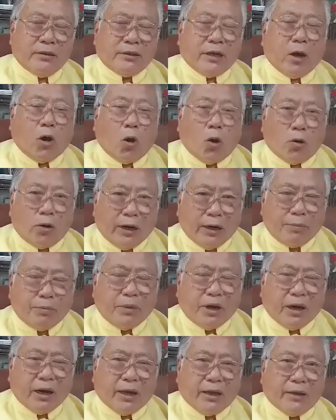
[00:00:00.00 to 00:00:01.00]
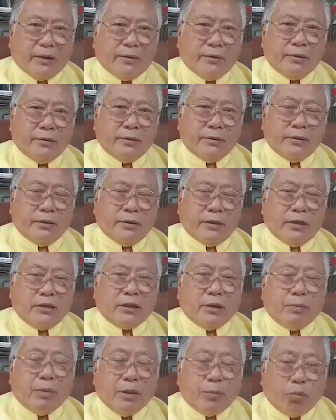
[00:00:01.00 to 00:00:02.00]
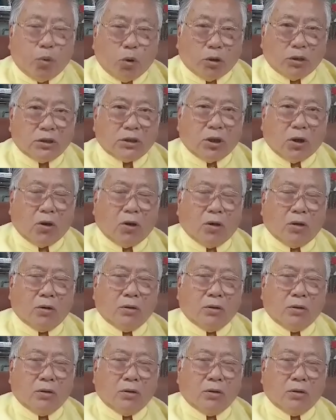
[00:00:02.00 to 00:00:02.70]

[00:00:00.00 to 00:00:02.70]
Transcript: จะออกฤทธิ์เมื่อไหร่ หรือจะมีผลต่อ